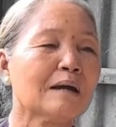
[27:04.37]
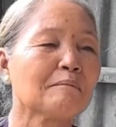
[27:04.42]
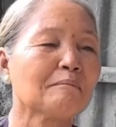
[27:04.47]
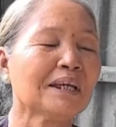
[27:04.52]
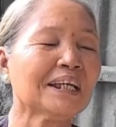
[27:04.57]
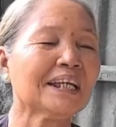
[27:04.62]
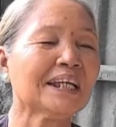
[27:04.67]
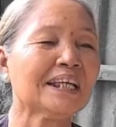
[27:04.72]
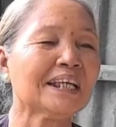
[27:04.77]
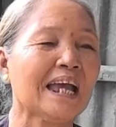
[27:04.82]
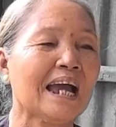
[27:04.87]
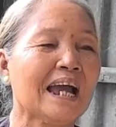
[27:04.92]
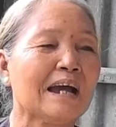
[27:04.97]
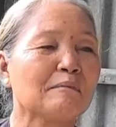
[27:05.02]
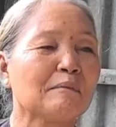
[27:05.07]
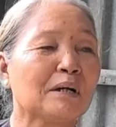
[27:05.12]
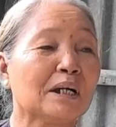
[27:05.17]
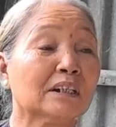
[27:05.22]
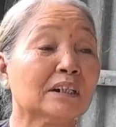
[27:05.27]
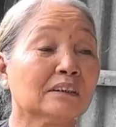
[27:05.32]
là mấy cái
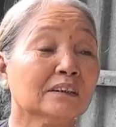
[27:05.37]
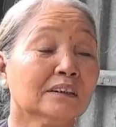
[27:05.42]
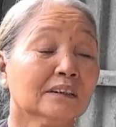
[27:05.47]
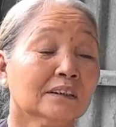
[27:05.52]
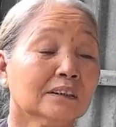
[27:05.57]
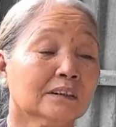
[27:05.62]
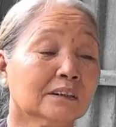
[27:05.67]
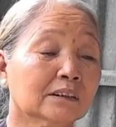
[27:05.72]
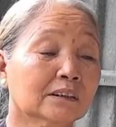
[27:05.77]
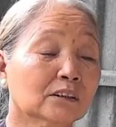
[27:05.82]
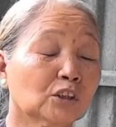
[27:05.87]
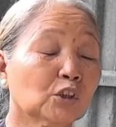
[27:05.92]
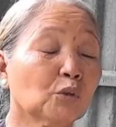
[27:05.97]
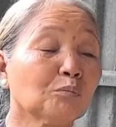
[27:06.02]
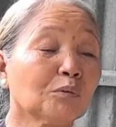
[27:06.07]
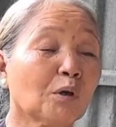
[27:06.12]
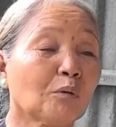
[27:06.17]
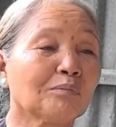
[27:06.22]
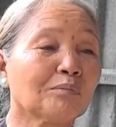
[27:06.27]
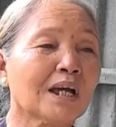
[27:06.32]
nhà mà uh,
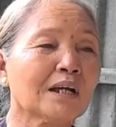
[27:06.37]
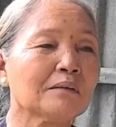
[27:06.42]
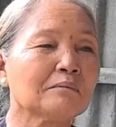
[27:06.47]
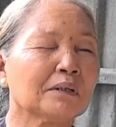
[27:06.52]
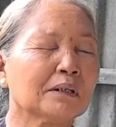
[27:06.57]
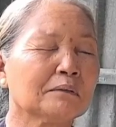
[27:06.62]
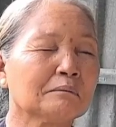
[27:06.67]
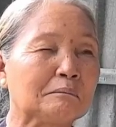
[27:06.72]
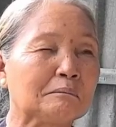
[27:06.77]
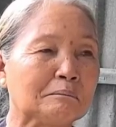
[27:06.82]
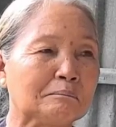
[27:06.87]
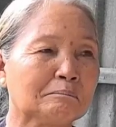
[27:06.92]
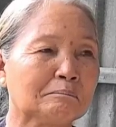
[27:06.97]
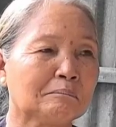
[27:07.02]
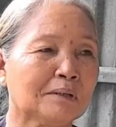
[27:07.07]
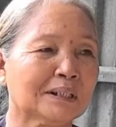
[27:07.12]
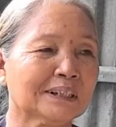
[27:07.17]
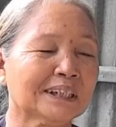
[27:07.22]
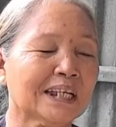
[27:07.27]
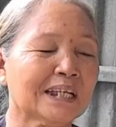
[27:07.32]
chúng độc đắc mà
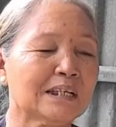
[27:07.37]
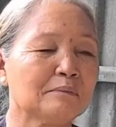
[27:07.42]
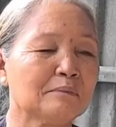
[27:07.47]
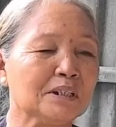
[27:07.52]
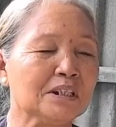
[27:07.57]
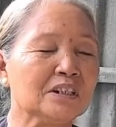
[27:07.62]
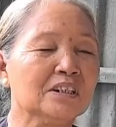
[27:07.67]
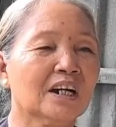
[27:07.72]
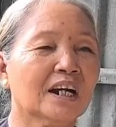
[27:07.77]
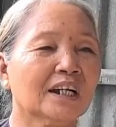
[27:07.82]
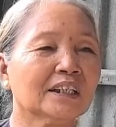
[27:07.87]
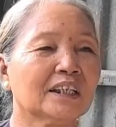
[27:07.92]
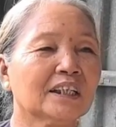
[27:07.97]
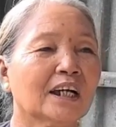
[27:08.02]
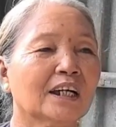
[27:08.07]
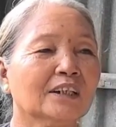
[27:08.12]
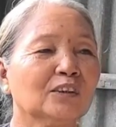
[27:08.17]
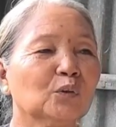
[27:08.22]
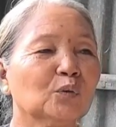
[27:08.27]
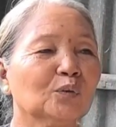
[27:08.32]
mà xây mà đưa hết
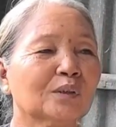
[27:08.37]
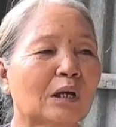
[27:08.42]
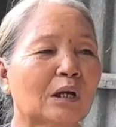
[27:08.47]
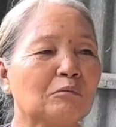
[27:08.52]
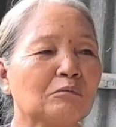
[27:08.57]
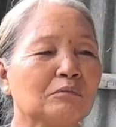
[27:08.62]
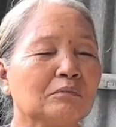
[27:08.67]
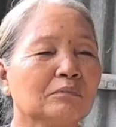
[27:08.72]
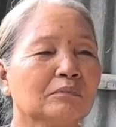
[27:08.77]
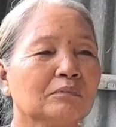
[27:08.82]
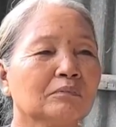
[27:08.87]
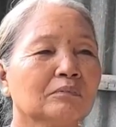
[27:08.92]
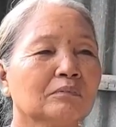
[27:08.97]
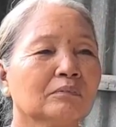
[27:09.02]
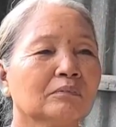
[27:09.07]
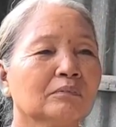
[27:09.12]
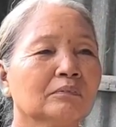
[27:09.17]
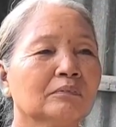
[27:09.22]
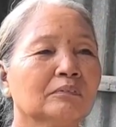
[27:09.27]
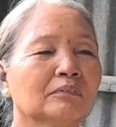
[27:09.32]
trơn xuống sông.
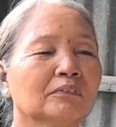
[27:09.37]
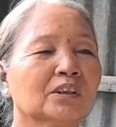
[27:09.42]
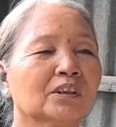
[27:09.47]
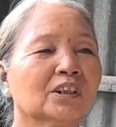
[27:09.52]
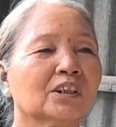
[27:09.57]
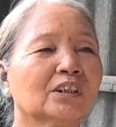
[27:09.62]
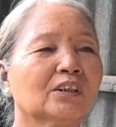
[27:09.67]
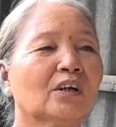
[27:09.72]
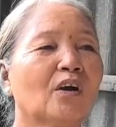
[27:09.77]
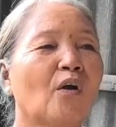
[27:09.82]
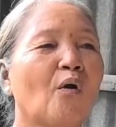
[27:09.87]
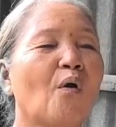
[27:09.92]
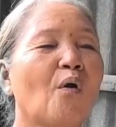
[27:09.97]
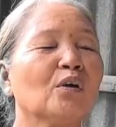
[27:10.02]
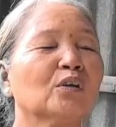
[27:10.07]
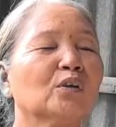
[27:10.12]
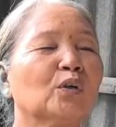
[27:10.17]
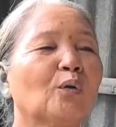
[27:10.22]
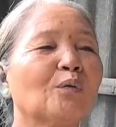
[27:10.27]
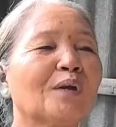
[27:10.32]

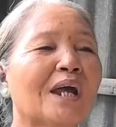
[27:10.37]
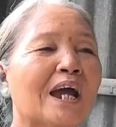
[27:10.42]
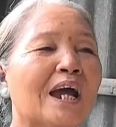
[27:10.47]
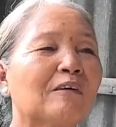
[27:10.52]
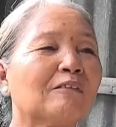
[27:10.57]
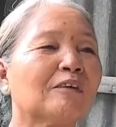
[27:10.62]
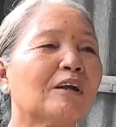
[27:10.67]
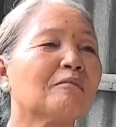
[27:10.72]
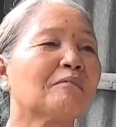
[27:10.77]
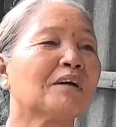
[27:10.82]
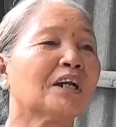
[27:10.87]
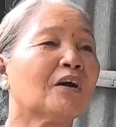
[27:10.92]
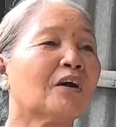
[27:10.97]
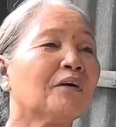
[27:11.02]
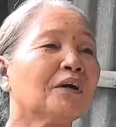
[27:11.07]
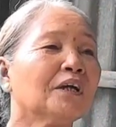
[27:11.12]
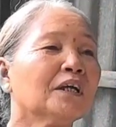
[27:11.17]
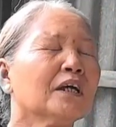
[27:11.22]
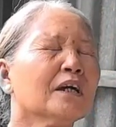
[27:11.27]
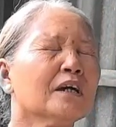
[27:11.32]
Còn chỗ nào đâu mà
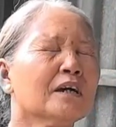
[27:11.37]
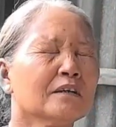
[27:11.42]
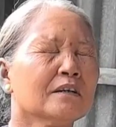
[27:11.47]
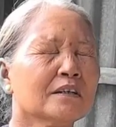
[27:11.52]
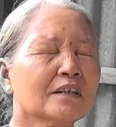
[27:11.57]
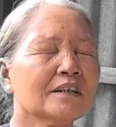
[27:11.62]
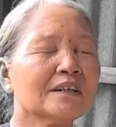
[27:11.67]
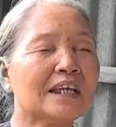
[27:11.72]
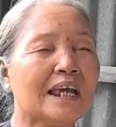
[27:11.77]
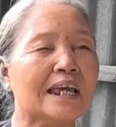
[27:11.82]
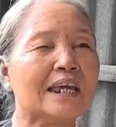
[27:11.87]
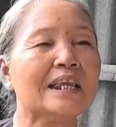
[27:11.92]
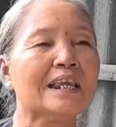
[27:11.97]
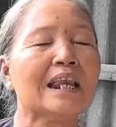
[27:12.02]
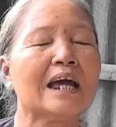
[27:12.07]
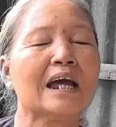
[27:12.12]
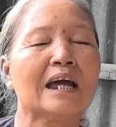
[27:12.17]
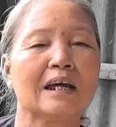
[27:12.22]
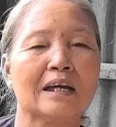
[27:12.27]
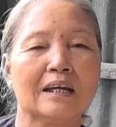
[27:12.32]
nói. Như
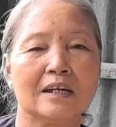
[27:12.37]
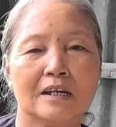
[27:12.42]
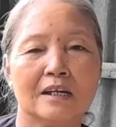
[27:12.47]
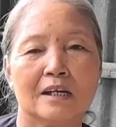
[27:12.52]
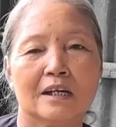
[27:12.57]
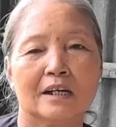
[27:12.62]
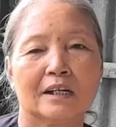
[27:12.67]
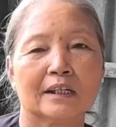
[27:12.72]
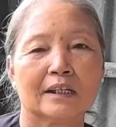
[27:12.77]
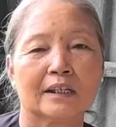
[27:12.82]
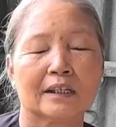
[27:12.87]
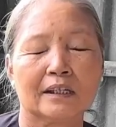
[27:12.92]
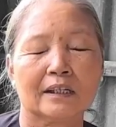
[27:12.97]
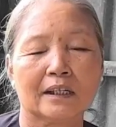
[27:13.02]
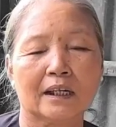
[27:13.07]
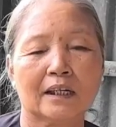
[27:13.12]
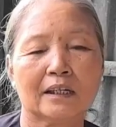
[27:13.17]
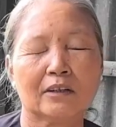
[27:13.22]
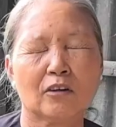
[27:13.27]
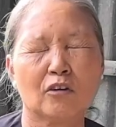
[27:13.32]
vậy là
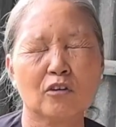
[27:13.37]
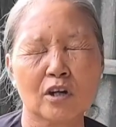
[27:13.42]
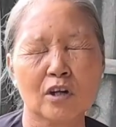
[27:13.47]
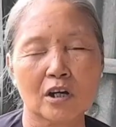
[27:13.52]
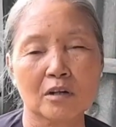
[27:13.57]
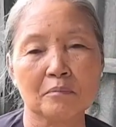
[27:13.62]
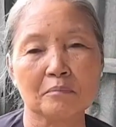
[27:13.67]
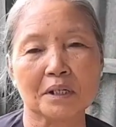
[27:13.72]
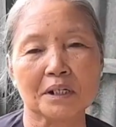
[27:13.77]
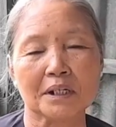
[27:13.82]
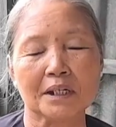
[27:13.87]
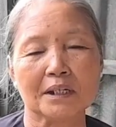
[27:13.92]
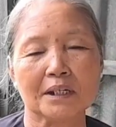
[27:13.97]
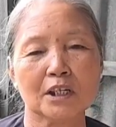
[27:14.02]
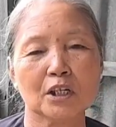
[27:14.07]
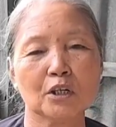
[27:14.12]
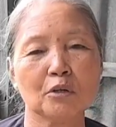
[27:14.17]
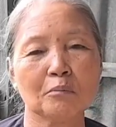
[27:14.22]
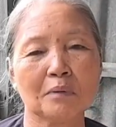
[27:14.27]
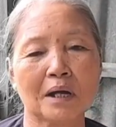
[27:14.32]
cái con người mình
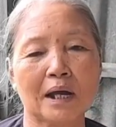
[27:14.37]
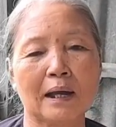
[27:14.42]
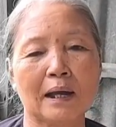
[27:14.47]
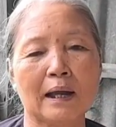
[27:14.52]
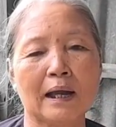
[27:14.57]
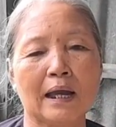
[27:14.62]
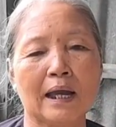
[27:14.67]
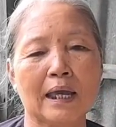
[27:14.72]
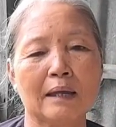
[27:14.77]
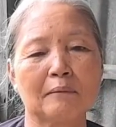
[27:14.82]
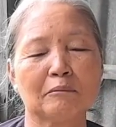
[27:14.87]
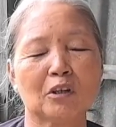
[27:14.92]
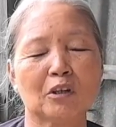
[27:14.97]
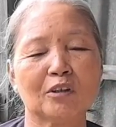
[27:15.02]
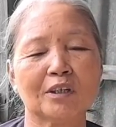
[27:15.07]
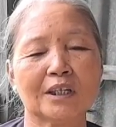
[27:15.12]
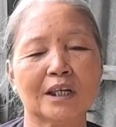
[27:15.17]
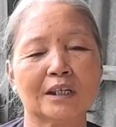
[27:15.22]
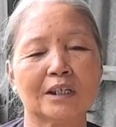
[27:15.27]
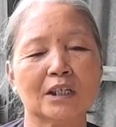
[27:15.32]
á, nếu mà em
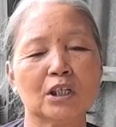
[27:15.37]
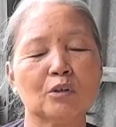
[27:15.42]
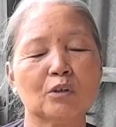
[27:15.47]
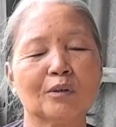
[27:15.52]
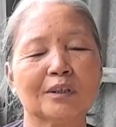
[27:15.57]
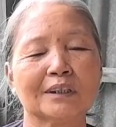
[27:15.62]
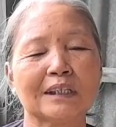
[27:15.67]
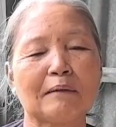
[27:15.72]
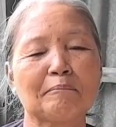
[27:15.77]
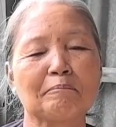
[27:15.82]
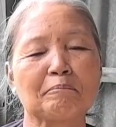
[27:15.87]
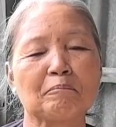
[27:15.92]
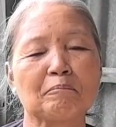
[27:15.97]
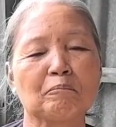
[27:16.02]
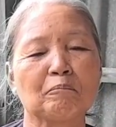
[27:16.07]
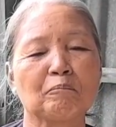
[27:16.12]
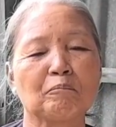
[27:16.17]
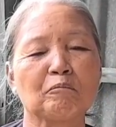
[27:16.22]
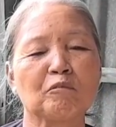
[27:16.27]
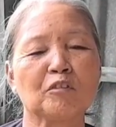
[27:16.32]
nói với anh, nếu cái
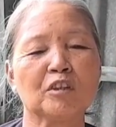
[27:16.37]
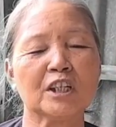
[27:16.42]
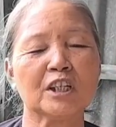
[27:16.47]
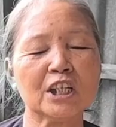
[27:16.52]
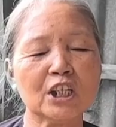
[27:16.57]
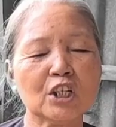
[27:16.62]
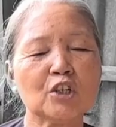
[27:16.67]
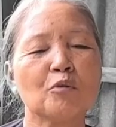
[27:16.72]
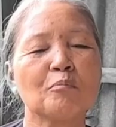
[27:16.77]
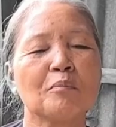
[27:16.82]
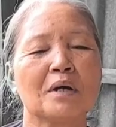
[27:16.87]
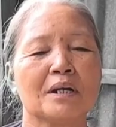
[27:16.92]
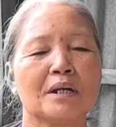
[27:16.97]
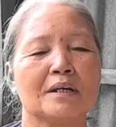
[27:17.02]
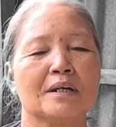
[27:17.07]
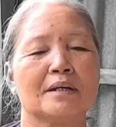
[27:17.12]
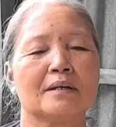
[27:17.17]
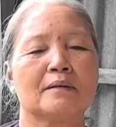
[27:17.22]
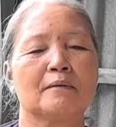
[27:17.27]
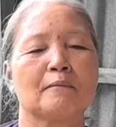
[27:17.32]
tâm trí của
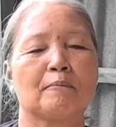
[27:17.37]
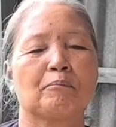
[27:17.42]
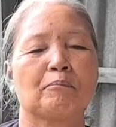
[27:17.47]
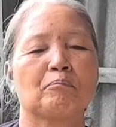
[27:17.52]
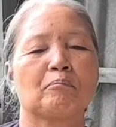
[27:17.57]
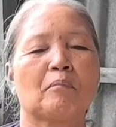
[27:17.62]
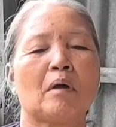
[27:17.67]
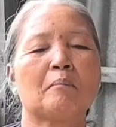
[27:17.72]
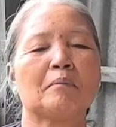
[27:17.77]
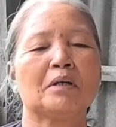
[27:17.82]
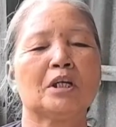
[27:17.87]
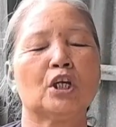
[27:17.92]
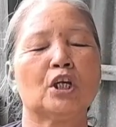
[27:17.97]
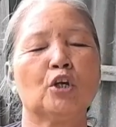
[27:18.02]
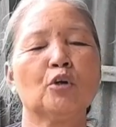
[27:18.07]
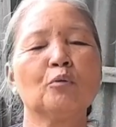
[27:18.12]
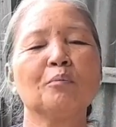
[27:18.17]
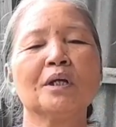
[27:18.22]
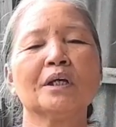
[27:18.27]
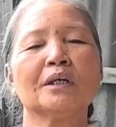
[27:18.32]
mình á, mà mình
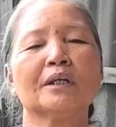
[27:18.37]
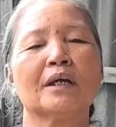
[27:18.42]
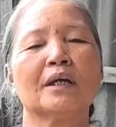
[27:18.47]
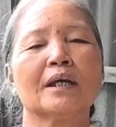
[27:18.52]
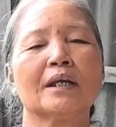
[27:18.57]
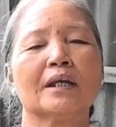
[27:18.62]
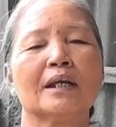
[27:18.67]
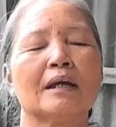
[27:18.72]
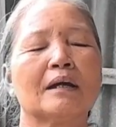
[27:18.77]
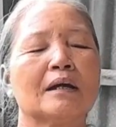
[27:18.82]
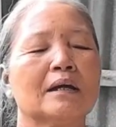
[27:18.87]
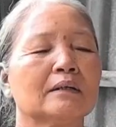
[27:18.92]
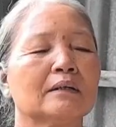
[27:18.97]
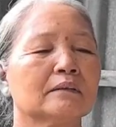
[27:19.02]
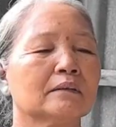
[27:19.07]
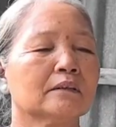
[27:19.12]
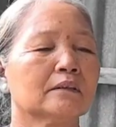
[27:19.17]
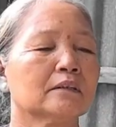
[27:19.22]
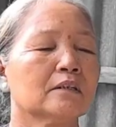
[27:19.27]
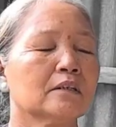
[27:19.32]
hiểu biết đó
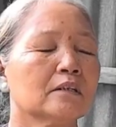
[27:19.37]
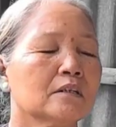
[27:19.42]
là